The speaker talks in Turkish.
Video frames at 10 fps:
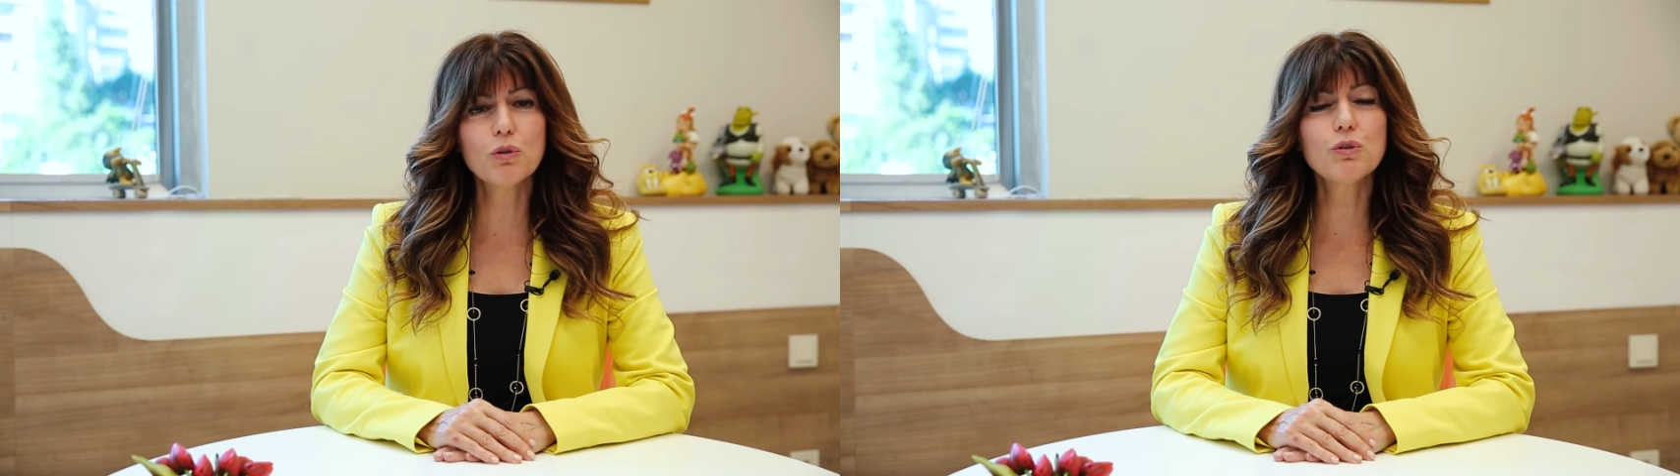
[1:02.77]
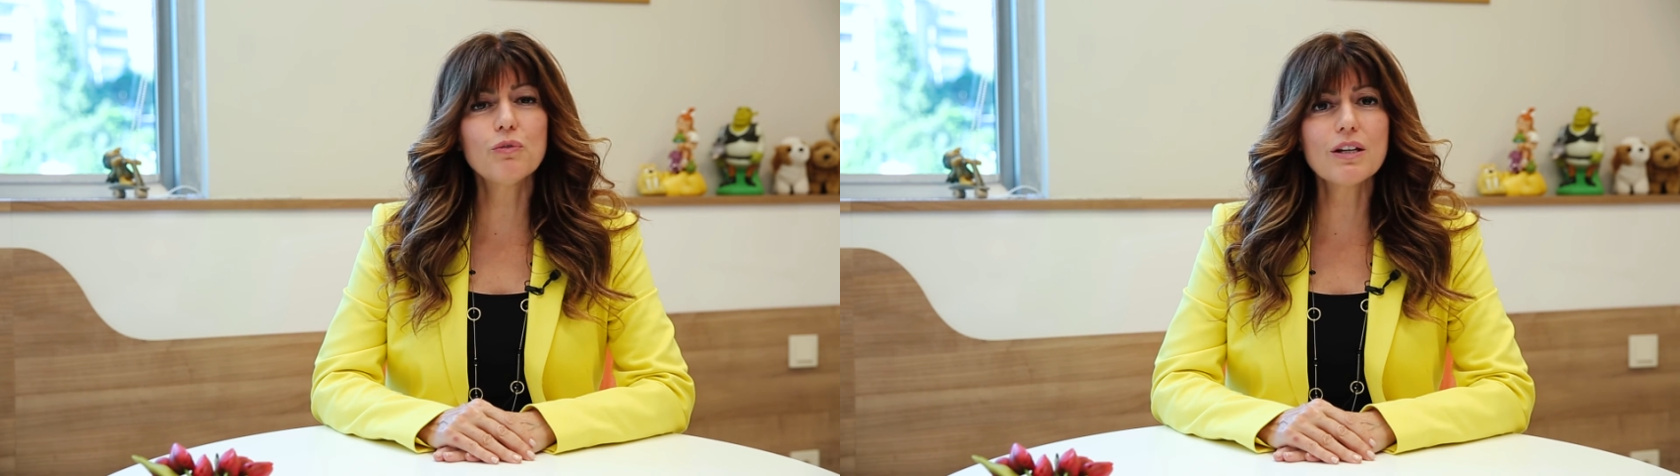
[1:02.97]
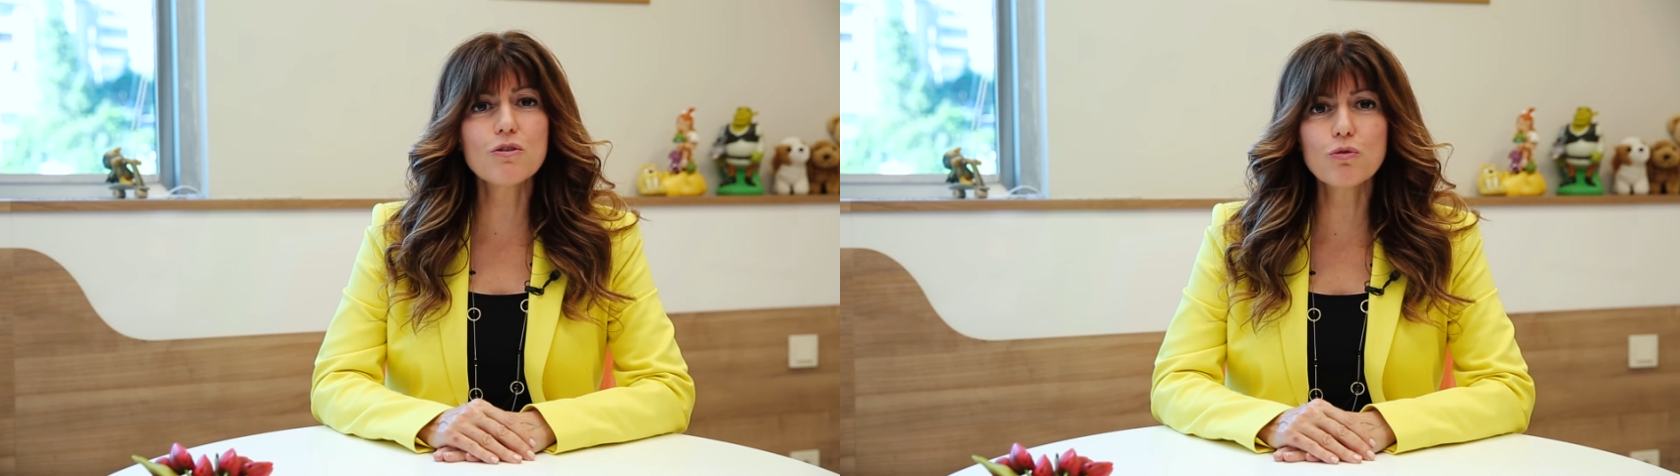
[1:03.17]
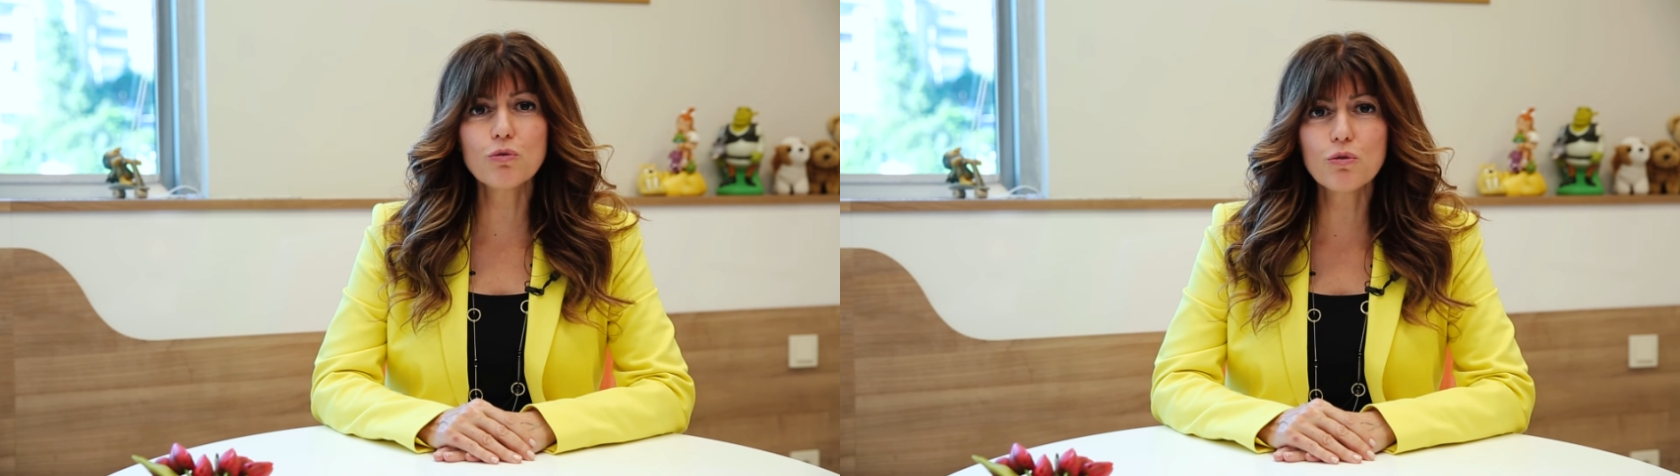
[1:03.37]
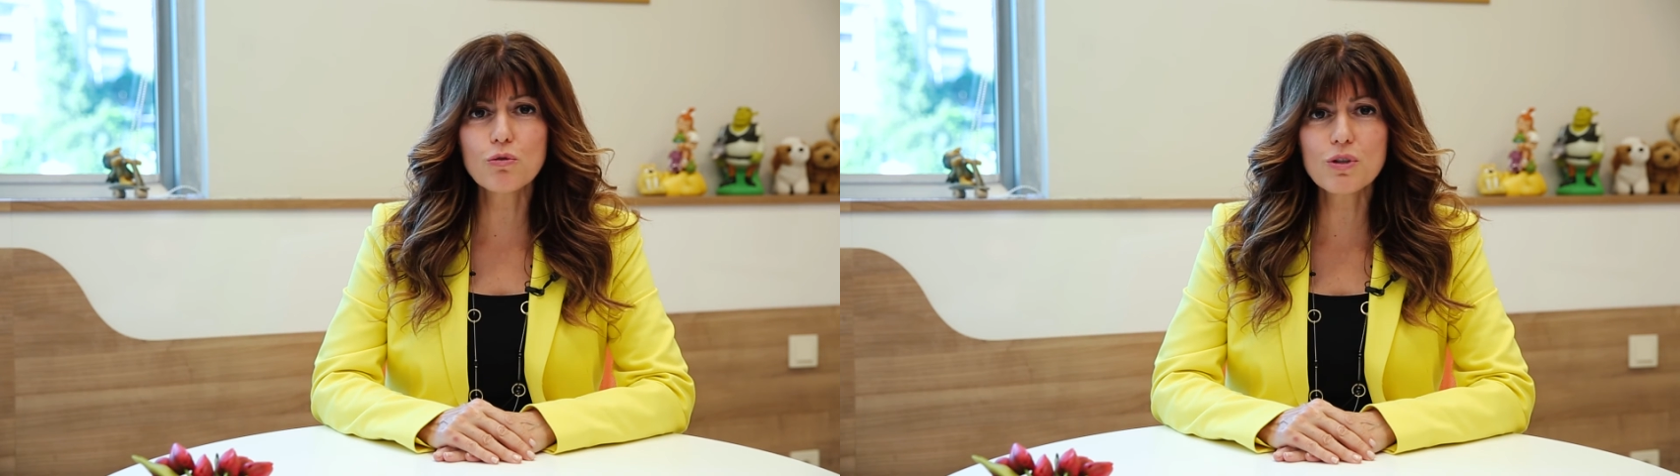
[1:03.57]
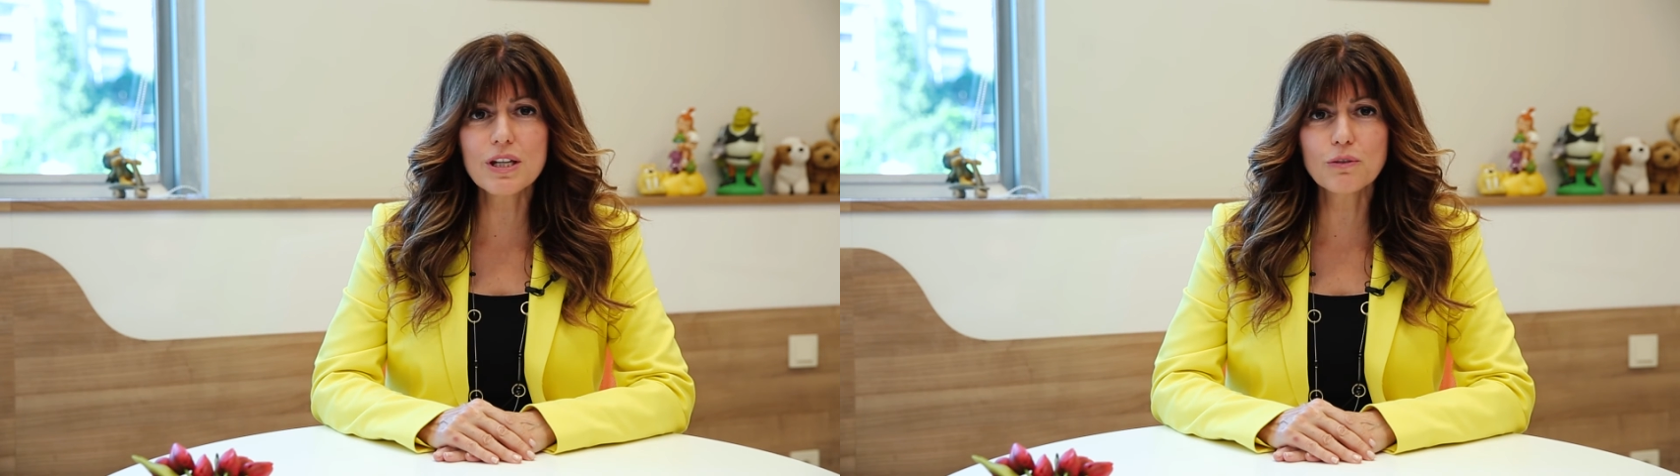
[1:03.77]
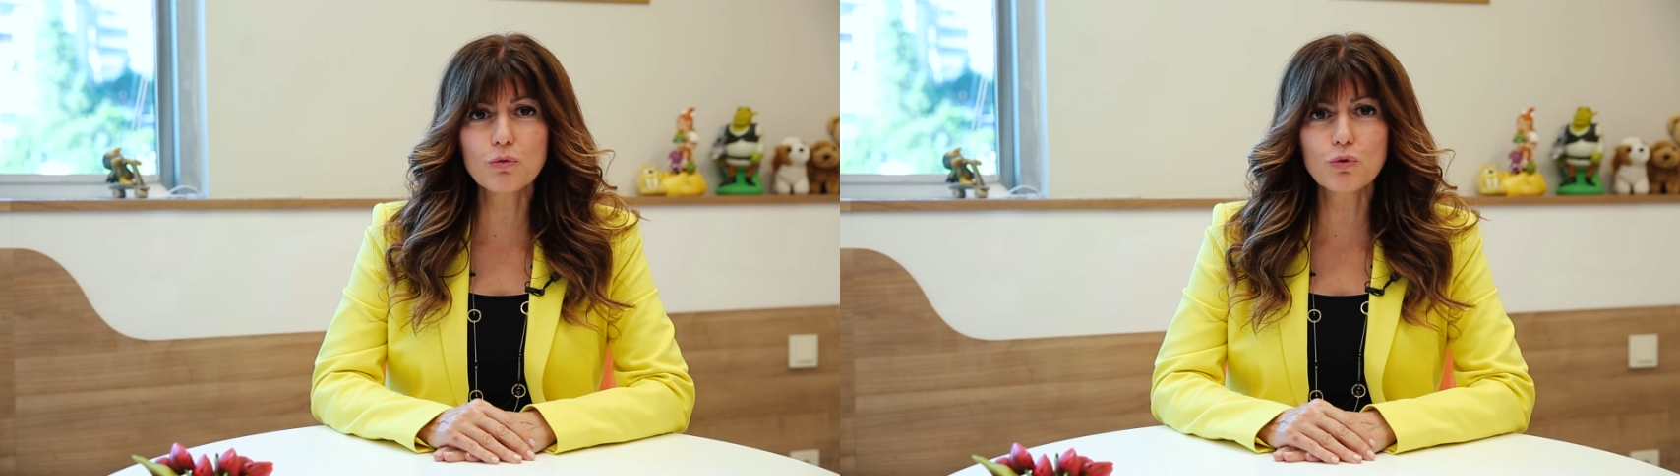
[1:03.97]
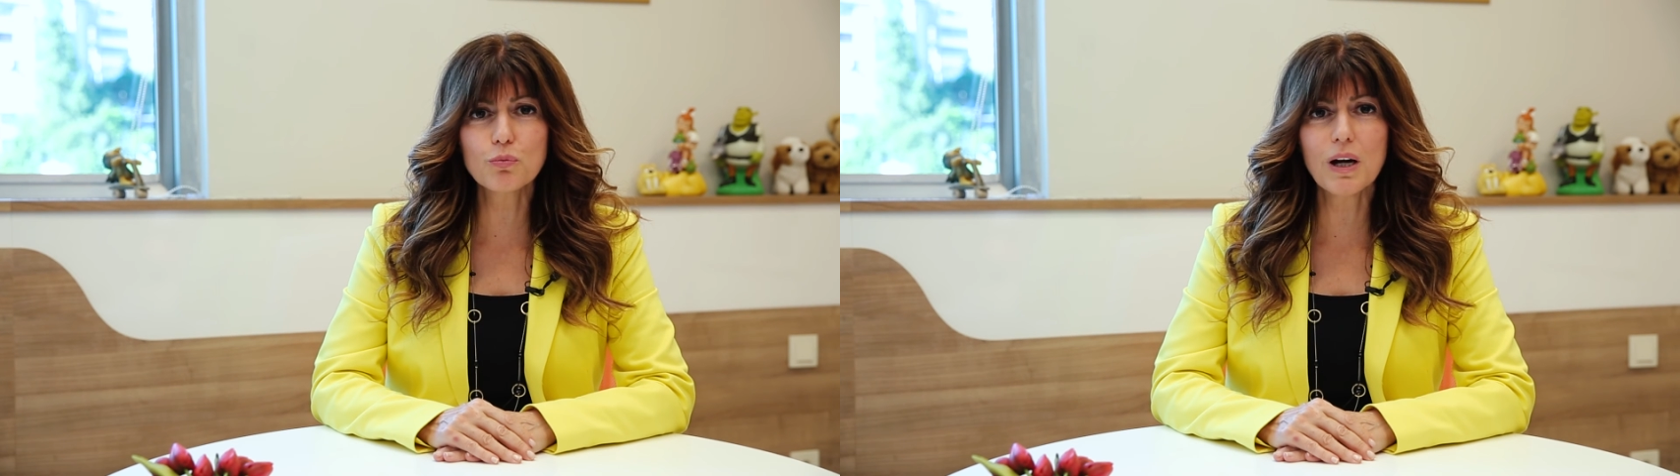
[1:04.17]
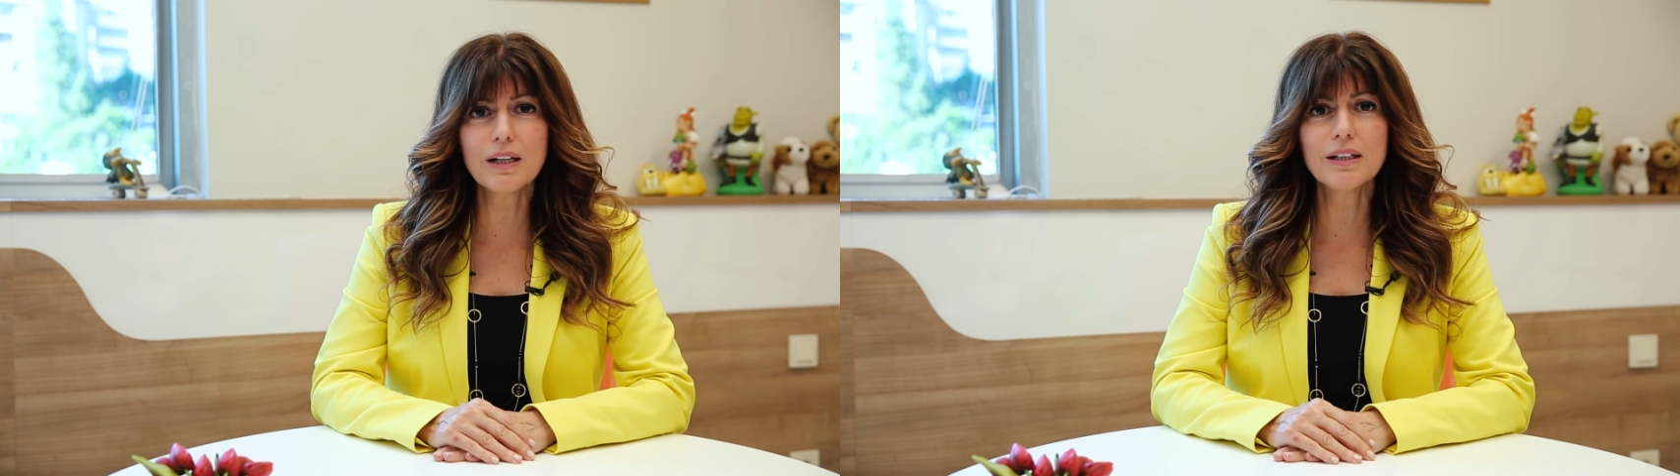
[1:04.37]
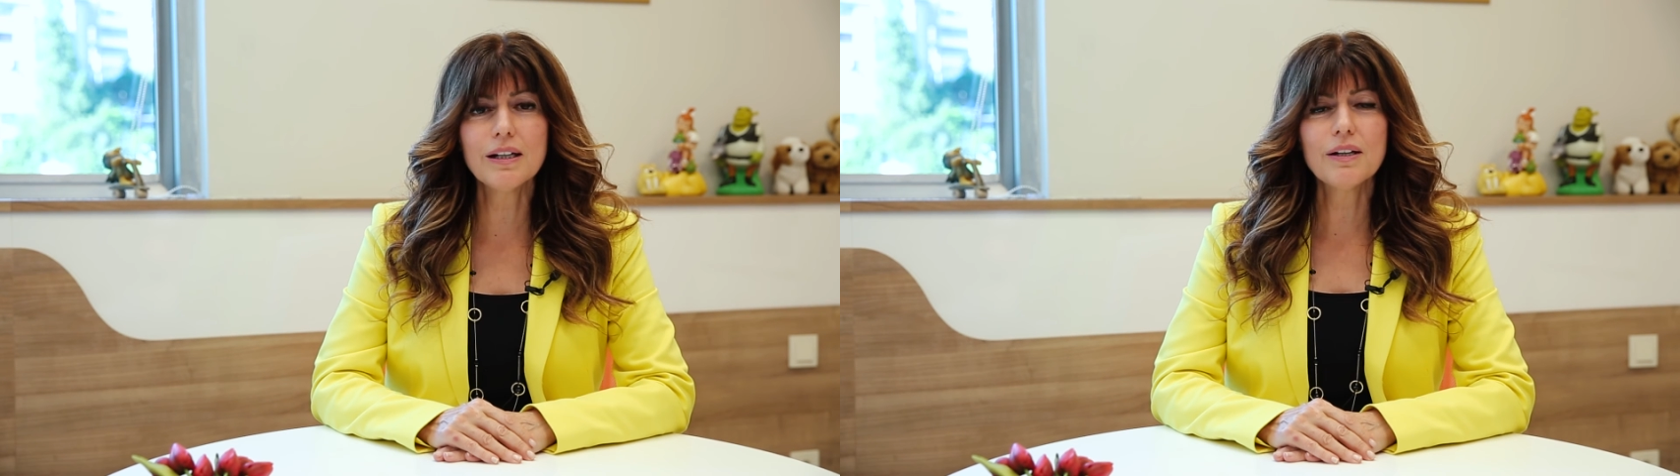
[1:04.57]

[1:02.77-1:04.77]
motivasyonu yüksek tutmak